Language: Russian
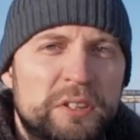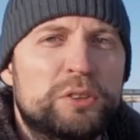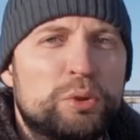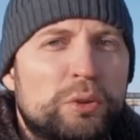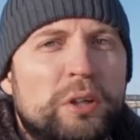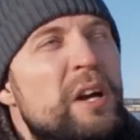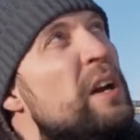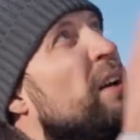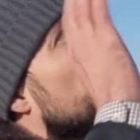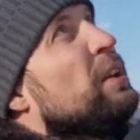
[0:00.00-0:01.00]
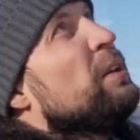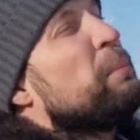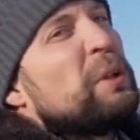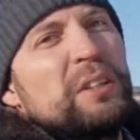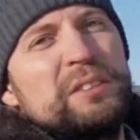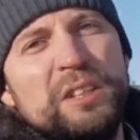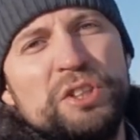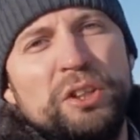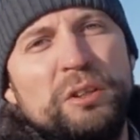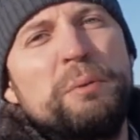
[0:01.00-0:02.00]
в этих зонах и
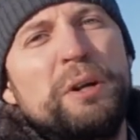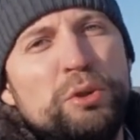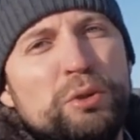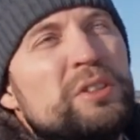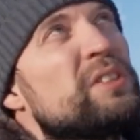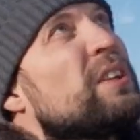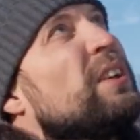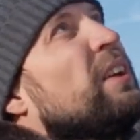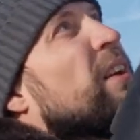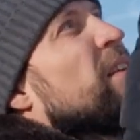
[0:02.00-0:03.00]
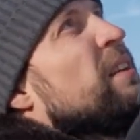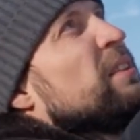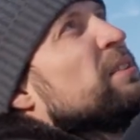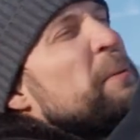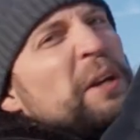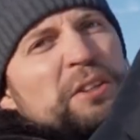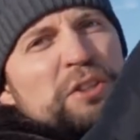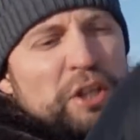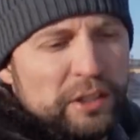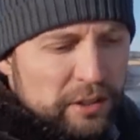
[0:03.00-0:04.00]
предназначены бордюрные зеркала с
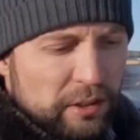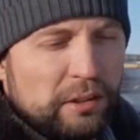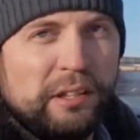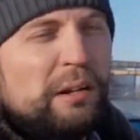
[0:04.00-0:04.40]
передней части